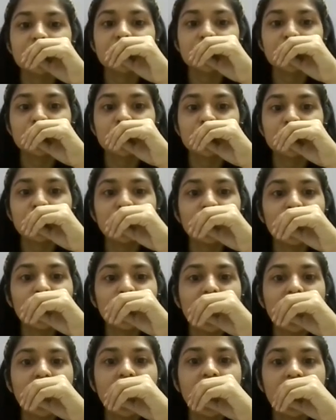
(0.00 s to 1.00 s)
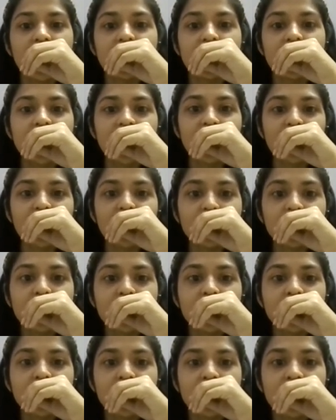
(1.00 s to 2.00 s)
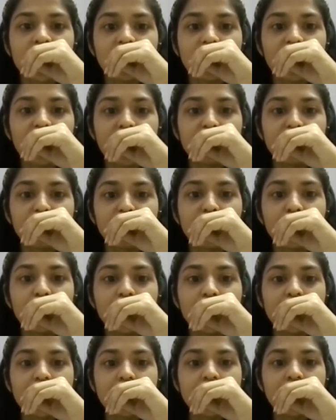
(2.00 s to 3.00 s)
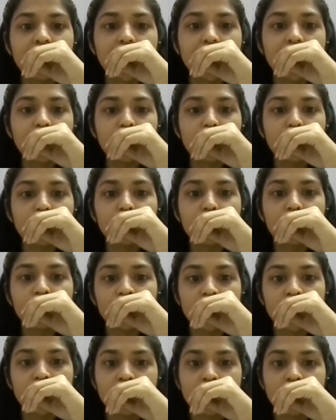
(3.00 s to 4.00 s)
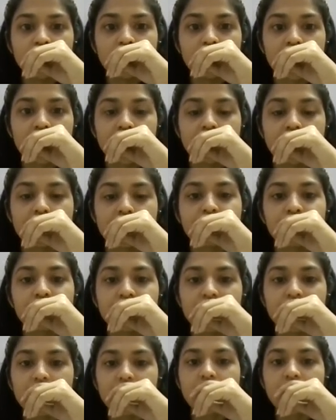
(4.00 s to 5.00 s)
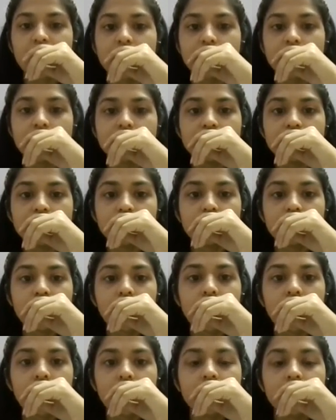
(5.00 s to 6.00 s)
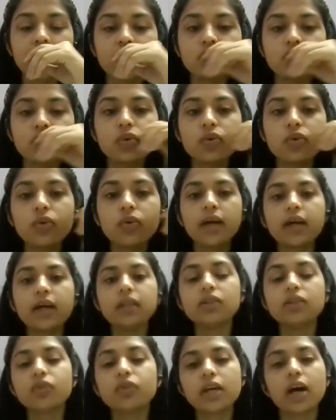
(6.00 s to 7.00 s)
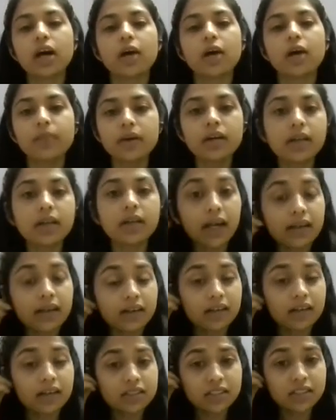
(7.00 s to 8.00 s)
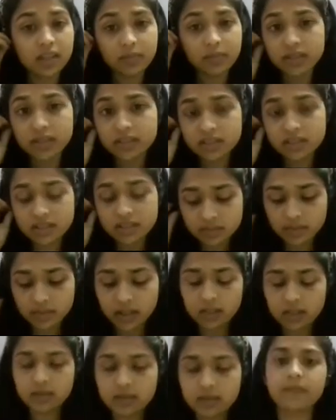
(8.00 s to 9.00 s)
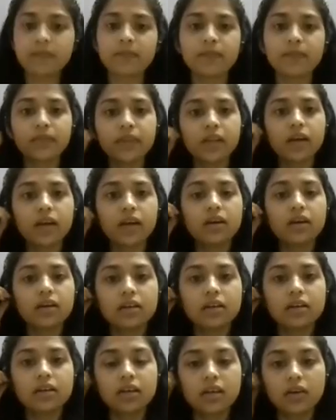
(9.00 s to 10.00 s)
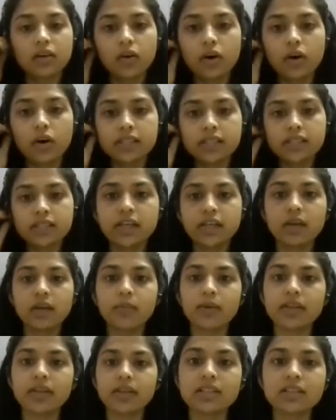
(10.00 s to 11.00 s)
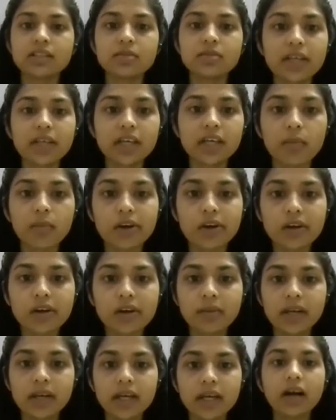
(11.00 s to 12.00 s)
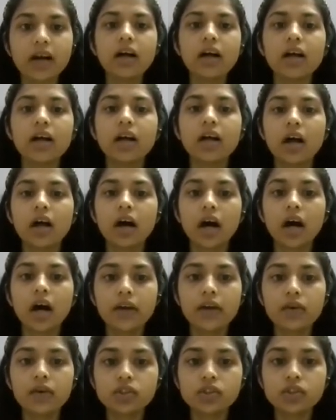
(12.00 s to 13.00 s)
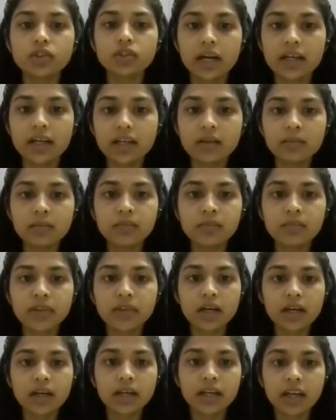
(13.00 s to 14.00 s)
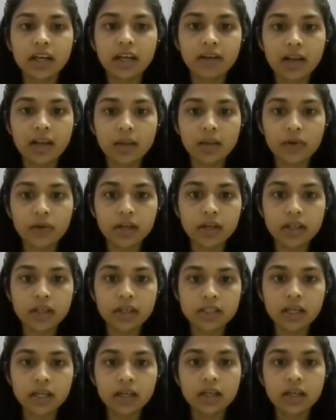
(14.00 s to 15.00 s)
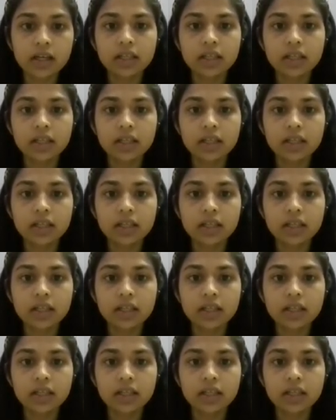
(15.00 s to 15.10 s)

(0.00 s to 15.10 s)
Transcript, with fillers: तो नाउ वन ब्यूटीन एंड टू ब्यूटीन ओके सो so, अगर ये दोनों हैं तो यहाँ पर कैटलिस्ट की प्रेजेंस में और एसिड की प्रेजेंस में क्या प्रोडक्ट बनेगा हाइड्रोजन एटम अगर ये वाला प्रोडक्ट है